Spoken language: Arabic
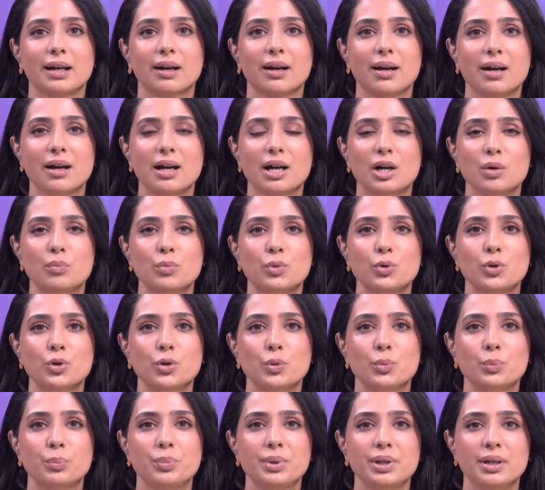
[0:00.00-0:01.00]
قاموا
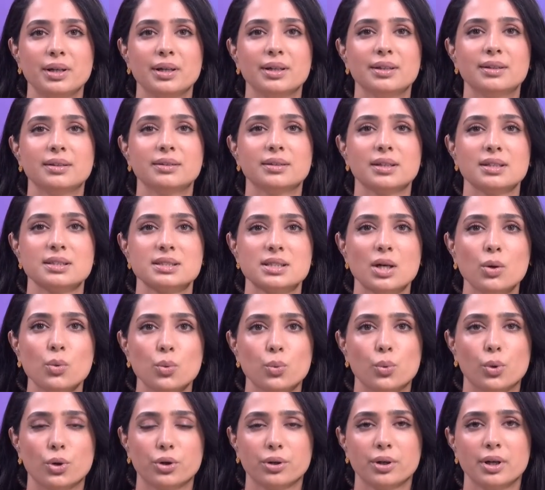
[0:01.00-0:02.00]

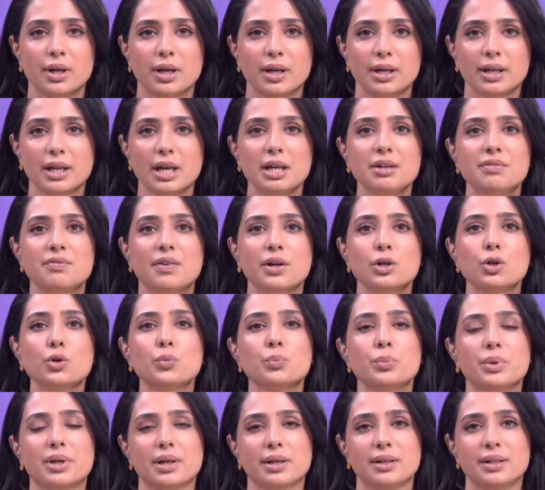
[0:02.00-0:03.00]
بتصور كيف
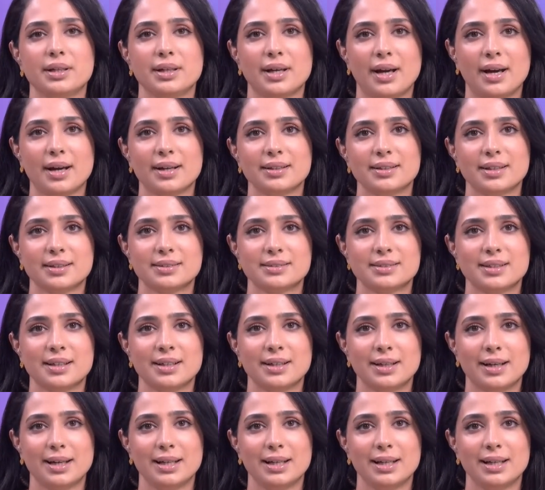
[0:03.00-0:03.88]
يمكن إعادة آه،